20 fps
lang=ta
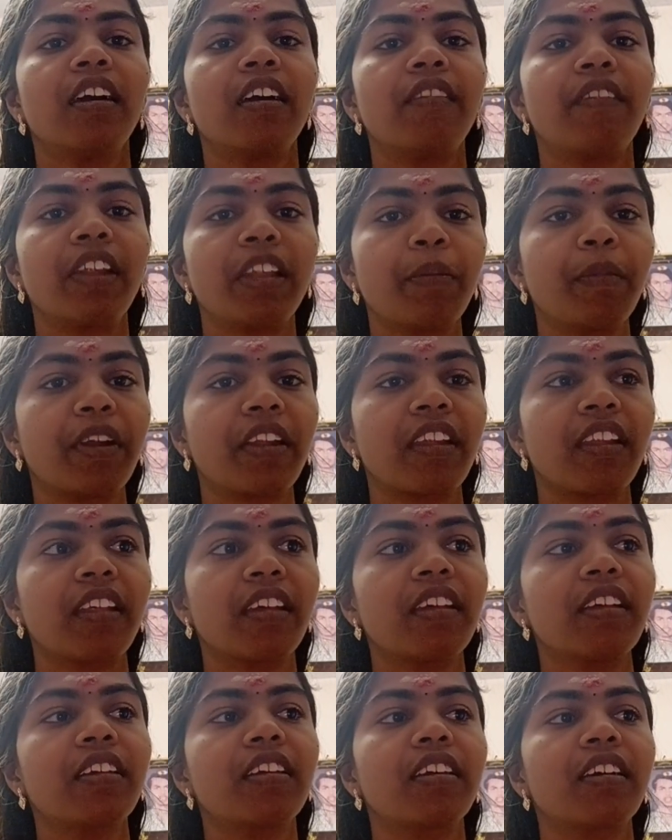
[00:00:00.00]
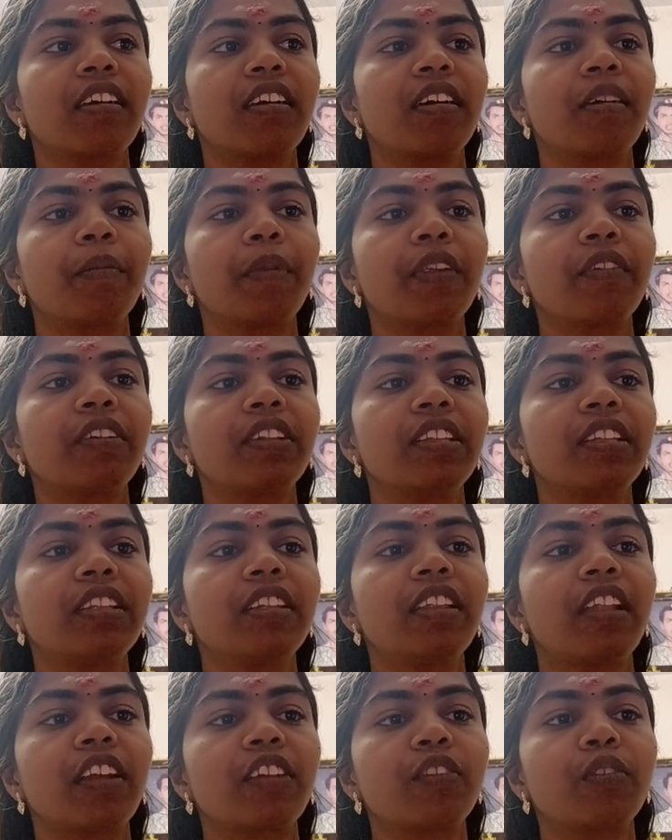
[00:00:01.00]
வழிபடலாம் அப்புறம் வந்து
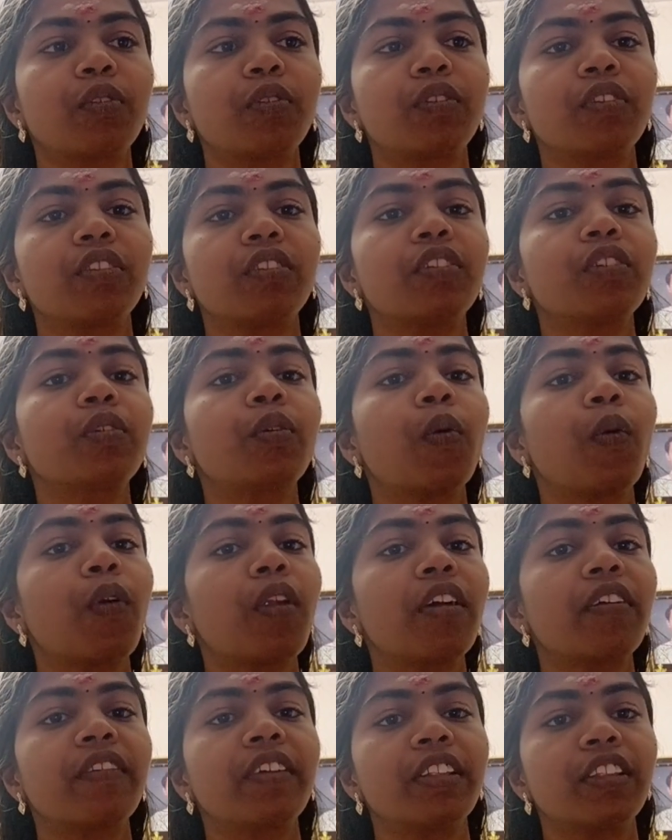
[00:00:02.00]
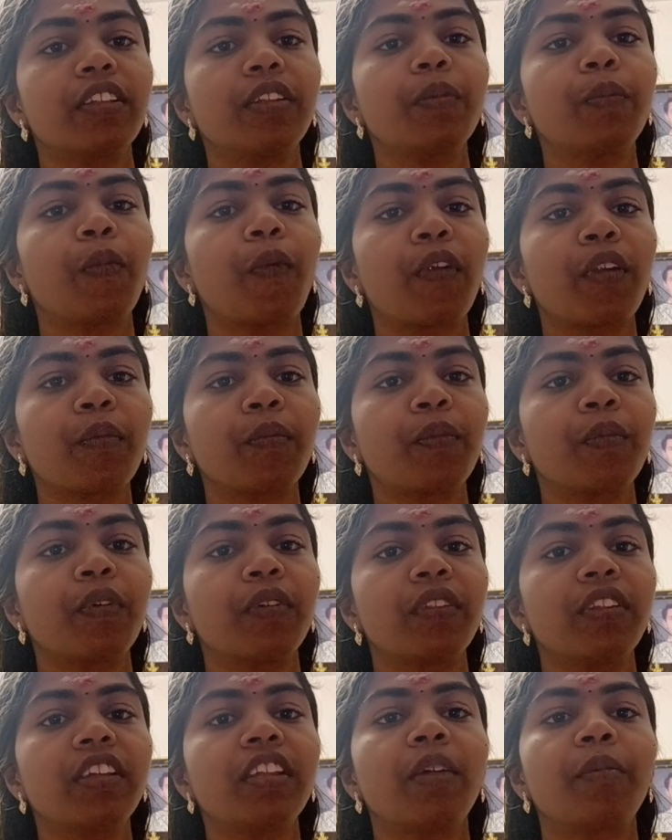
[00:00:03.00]
நெக்ஸ்ட்டு வந்து கோலம் வந்து
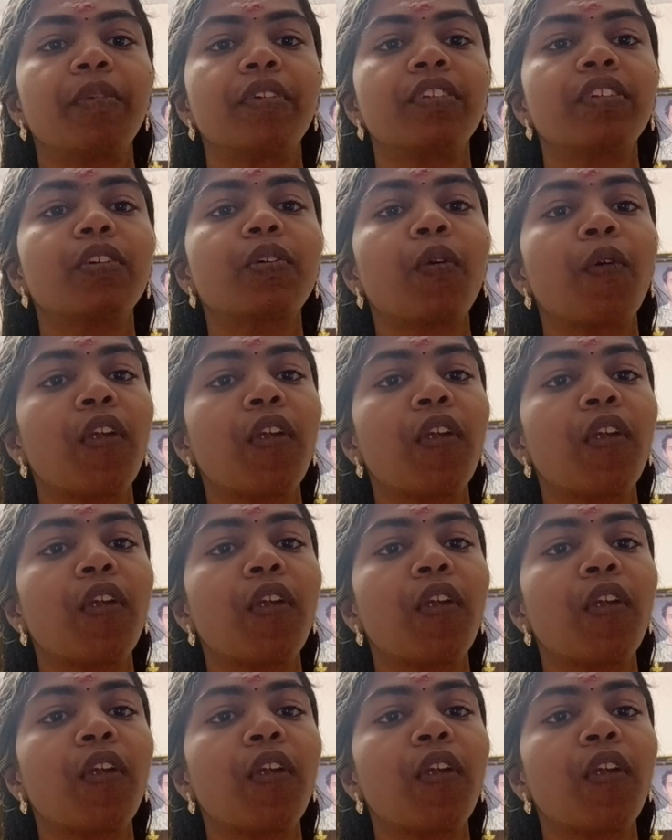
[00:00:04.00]
போடும்போது நம்ம வந்து